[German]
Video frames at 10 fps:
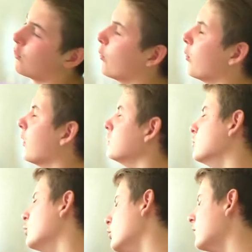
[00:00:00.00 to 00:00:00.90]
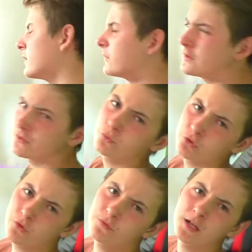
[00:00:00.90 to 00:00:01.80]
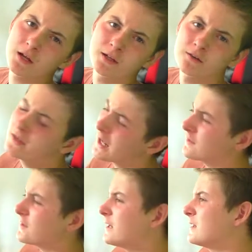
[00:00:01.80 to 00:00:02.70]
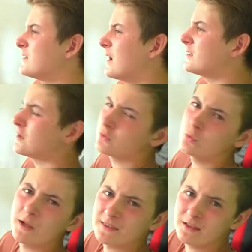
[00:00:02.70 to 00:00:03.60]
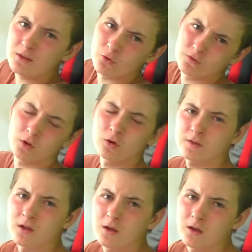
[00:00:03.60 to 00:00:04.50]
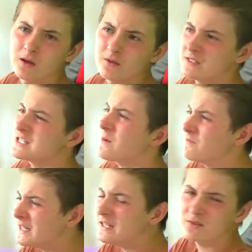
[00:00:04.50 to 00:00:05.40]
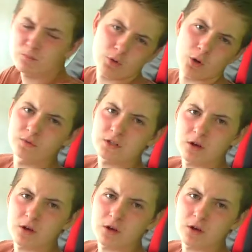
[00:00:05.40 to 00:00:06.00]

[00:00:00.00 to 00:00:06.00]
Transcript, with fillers: Oh nö, was willst denn du schon wieder hier? Wie kann es eigentlich sein, dass du immer dann auftauchst, wenn ich am wenigsten Bock auf dich